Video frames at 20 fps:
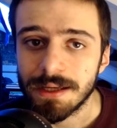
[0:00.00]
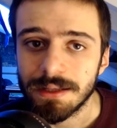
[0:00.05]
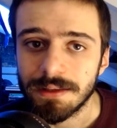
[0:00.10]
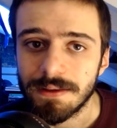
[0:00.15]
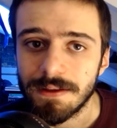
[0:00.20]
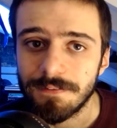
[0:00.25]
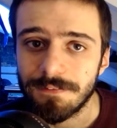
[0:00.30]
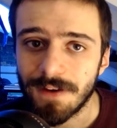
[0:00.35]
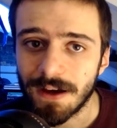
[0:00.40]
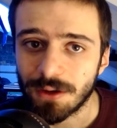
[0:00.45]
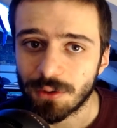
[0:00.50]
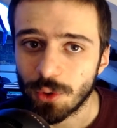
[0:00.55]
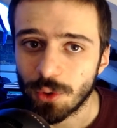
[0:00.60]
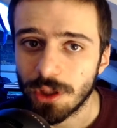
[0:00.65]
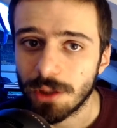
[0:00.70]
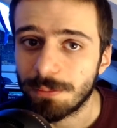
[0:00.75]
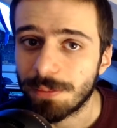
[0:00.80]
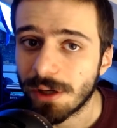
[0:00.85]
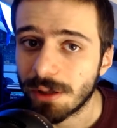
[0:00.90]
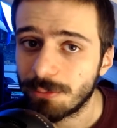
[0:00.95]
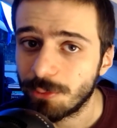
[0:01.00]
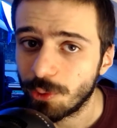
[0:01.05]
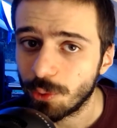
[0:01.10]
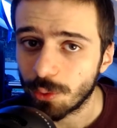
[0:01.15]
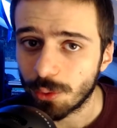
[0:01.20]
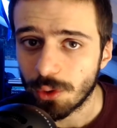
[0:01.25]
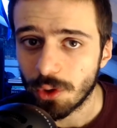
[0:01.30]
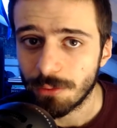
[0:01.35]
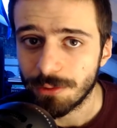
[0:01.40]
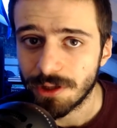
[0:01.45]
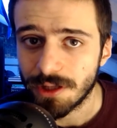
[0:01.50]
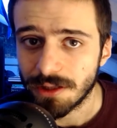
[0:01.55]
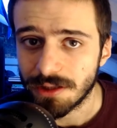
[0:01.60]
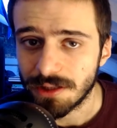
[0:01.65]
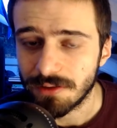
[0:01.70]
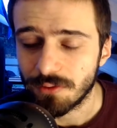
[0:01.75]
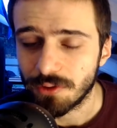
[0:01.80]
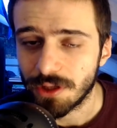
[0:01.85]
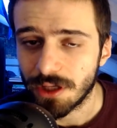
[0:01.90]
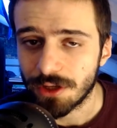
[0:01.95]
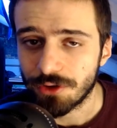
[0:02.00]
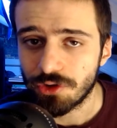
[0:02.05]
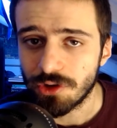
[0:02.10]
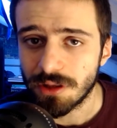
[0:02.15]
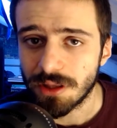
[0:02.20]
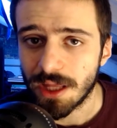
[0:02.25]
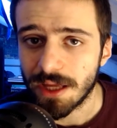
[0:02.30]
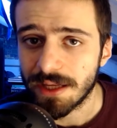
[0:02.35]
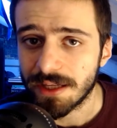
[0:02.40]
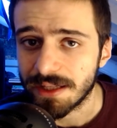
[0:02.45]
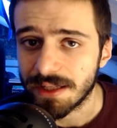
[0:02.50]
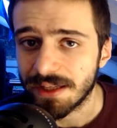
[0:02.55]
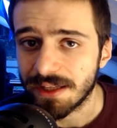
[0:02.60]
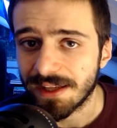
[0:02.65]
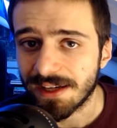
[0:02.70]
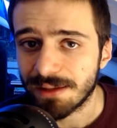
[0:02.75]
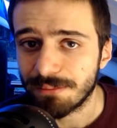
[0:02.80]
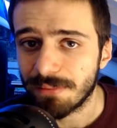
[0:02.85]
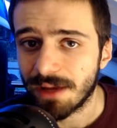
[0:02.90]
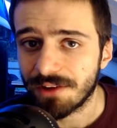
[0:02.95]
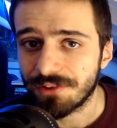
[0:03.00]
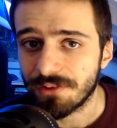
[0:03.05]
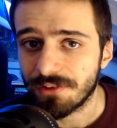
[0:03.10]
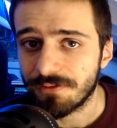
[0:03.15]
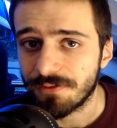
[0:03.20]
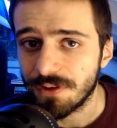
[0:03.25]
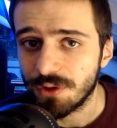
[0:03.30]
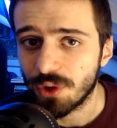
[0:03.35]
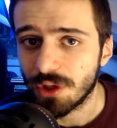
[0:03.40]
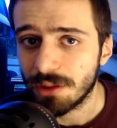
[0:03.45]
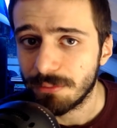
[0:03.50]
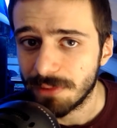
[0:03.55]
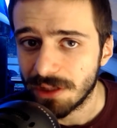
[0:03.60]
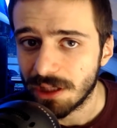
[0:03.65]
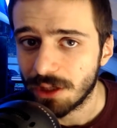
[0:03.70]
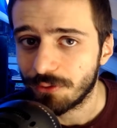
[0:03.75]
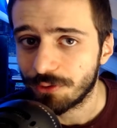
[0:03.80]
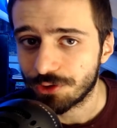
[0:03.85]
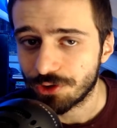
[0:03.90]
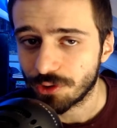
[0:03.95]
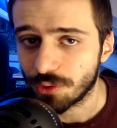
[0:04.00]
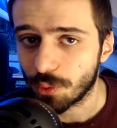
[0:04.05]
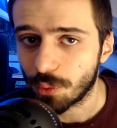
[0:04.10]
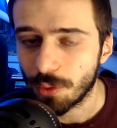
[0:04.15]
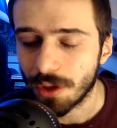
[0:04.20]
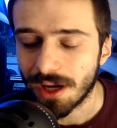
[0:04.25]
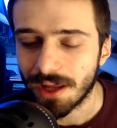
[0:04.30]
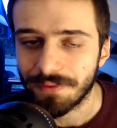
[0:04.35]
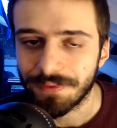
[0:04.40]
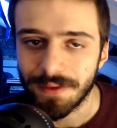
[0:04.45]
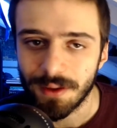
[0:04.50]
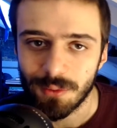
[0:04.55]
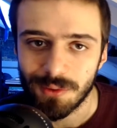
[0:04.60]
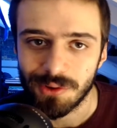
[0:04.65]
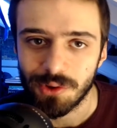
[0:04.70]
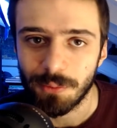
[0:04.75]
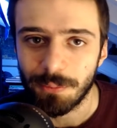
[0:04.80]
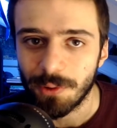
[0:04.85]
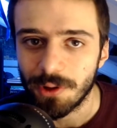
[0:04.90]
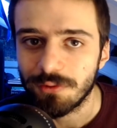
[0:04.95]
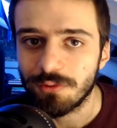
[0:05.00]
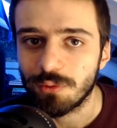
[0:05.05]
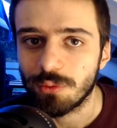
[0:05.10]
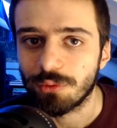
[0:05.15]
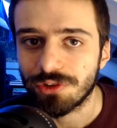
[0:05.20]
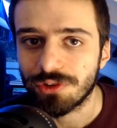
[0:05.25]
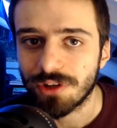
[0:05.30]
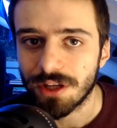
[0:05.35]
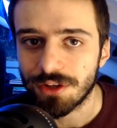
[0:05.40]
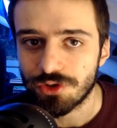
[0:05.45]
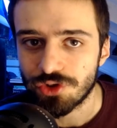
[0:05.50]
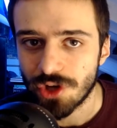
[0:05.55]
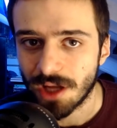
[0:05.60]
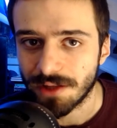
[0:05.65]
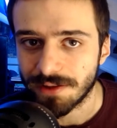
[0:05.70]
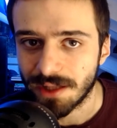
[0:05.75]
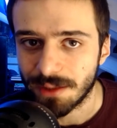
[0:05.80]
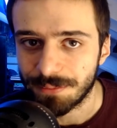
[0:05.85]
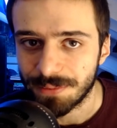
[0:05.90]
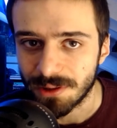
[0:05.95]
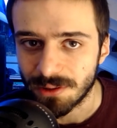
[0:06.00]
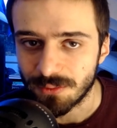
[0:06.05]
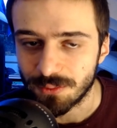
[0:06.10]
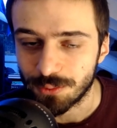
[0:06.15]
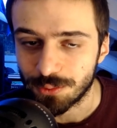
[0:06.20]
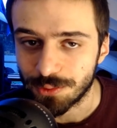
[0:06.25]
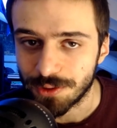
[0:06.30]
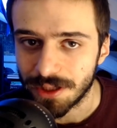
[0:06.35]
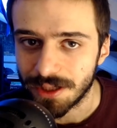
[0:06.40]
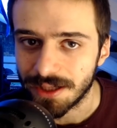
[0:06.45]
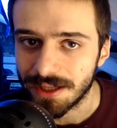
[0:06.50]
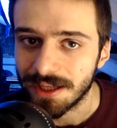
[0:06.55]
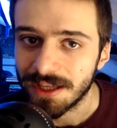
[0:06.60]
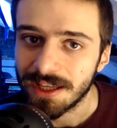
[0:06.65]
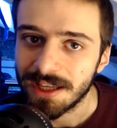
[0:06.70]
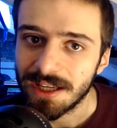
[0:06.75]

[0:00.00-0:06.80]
de facto è il primo nucleo abitativo della città e che rimase fino al 1940, quando poi fu scacciata per tutte